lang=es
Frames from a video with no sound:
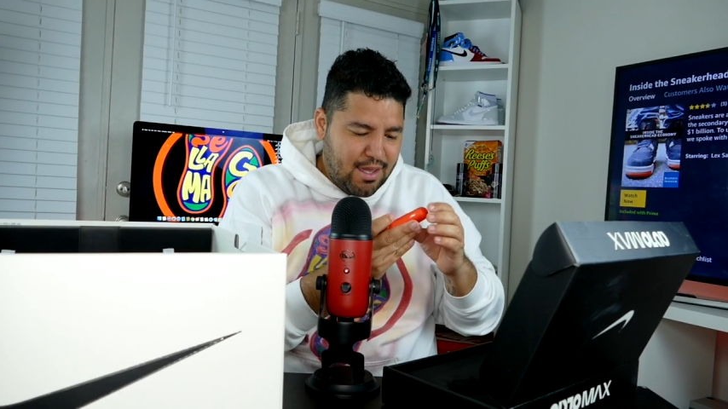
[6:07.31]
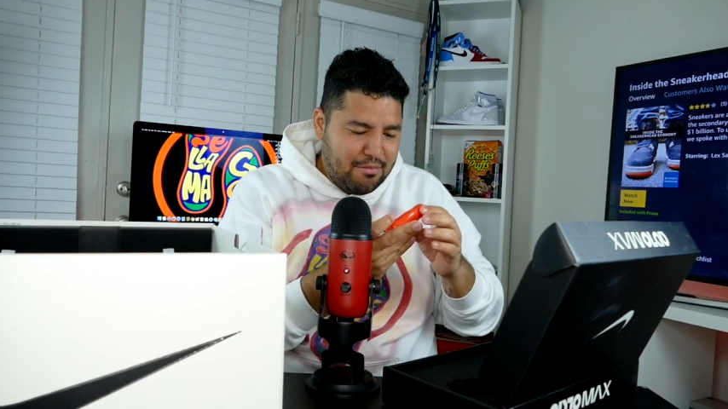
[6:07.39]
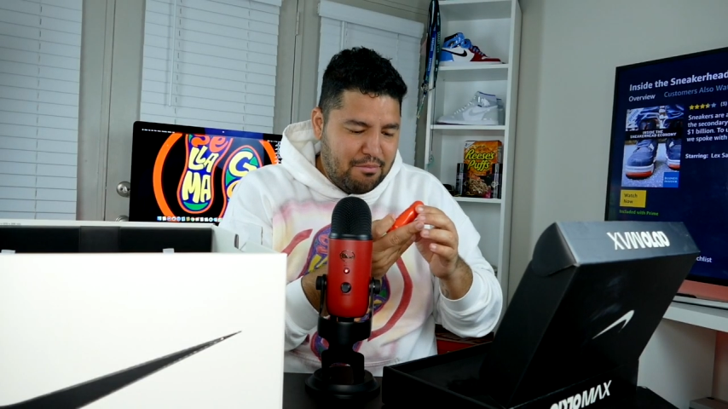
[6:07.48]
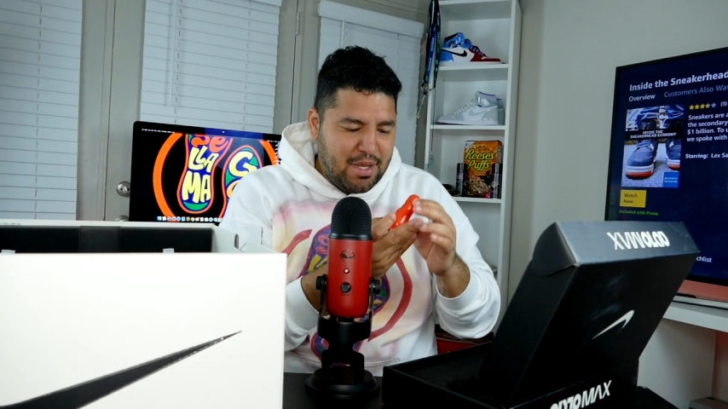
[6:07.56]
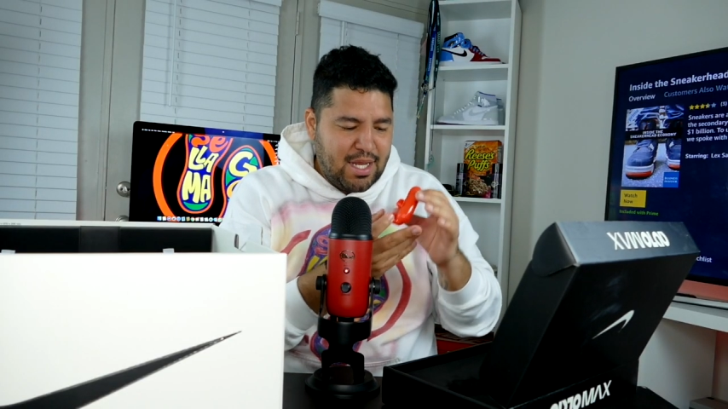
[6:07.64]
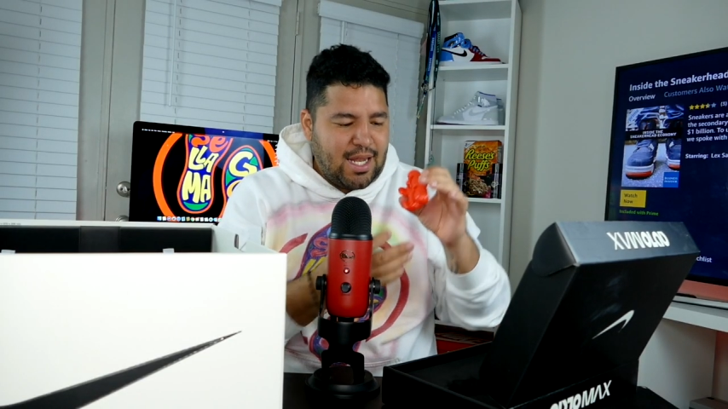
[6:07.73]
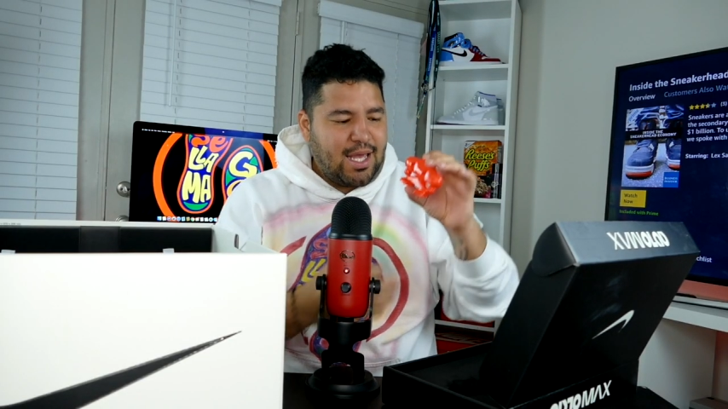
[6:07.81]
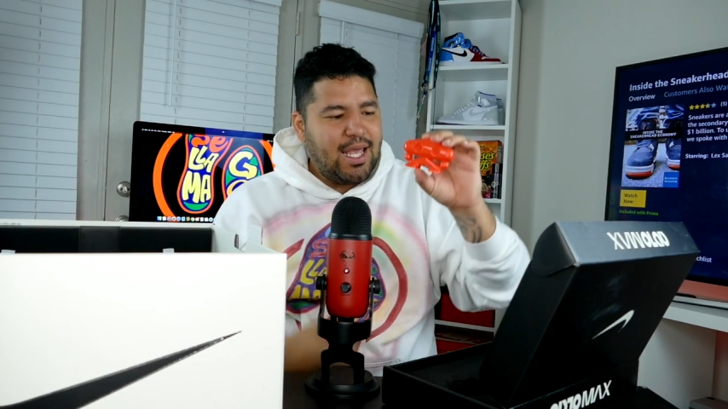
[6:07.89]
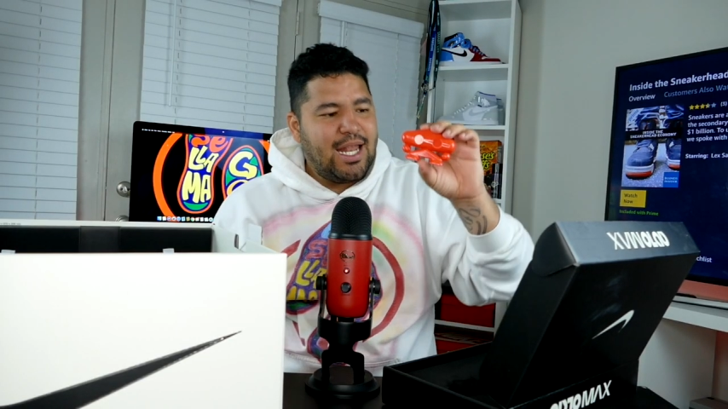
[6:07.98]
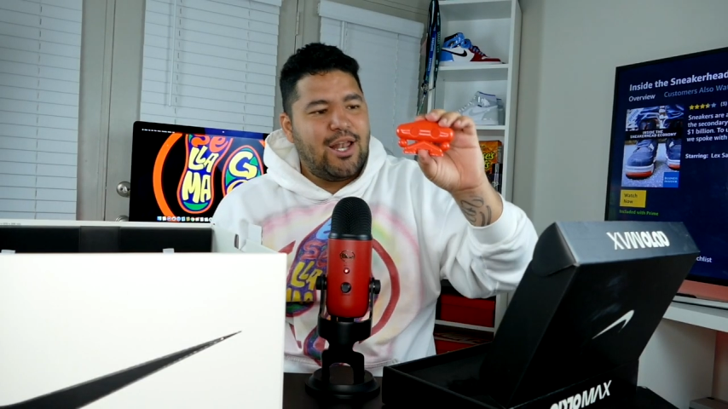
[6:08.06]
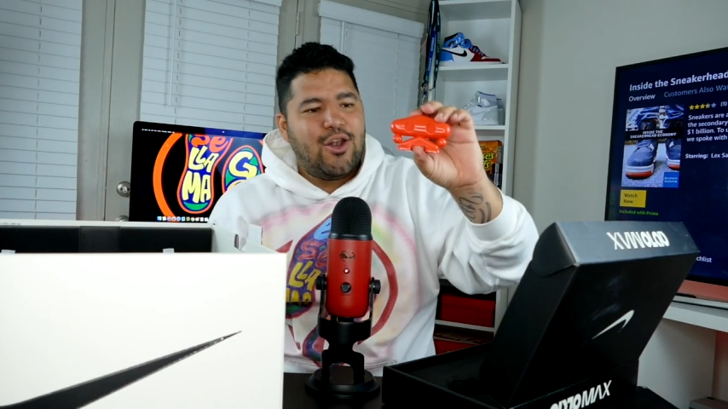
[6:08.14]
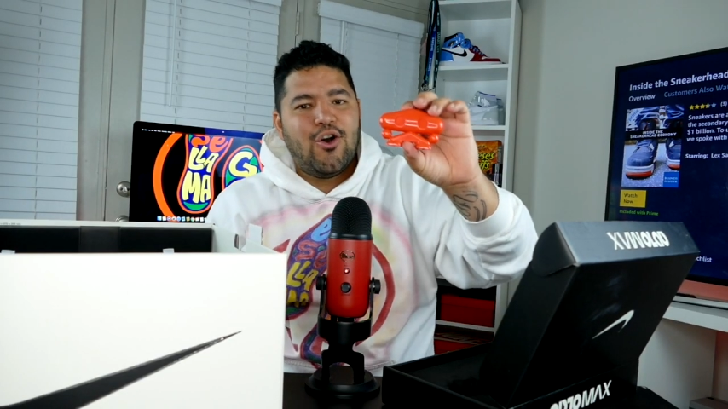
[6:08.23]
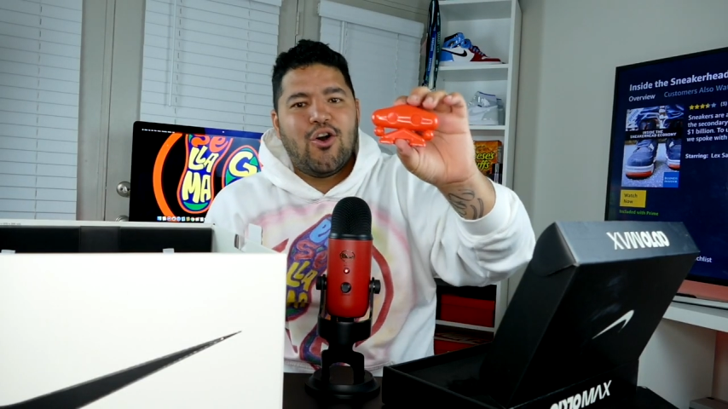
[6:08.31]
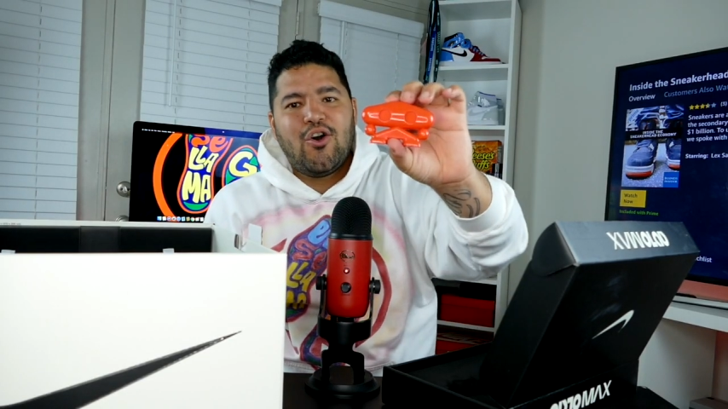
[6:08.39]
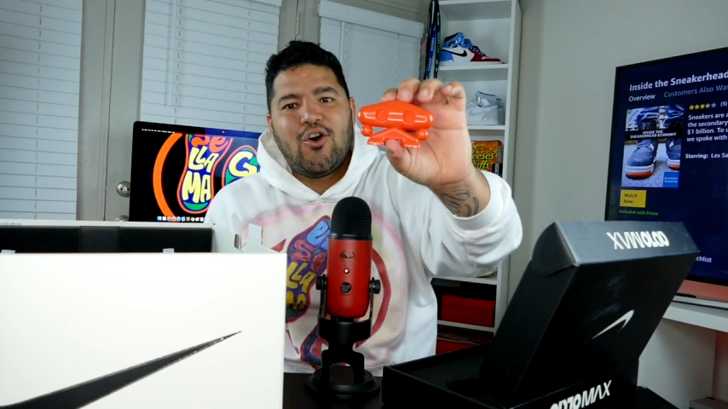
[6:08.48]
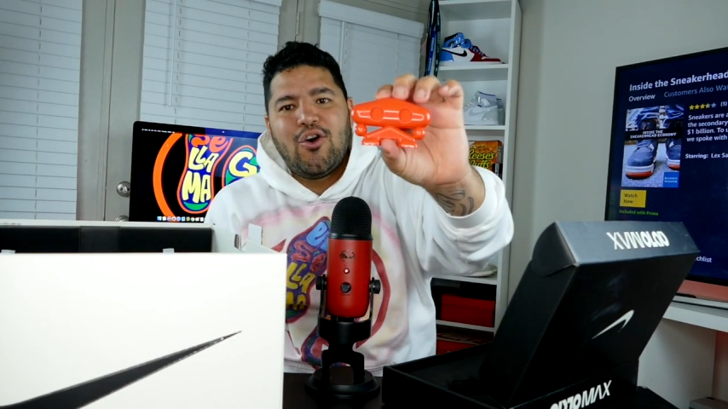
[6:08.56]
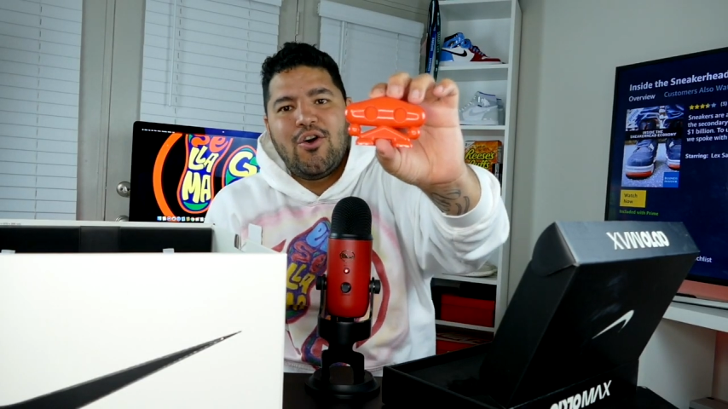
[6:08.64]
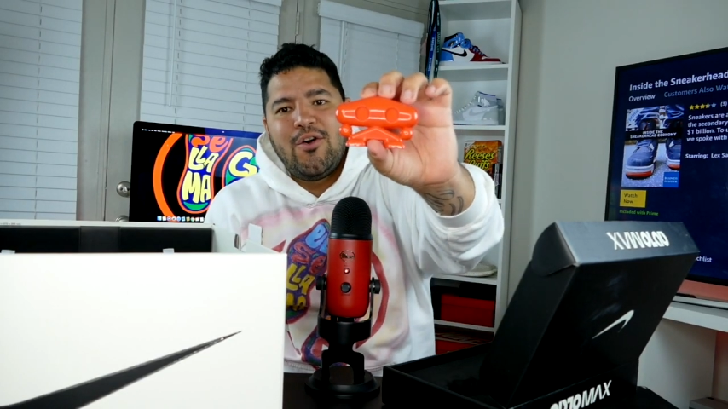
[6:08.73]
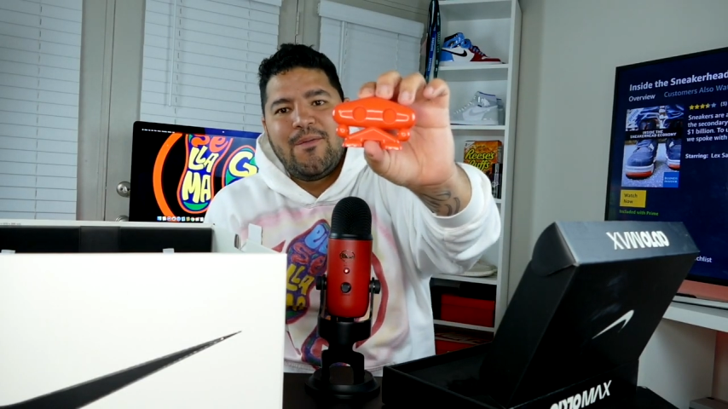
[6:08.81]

Mira el logo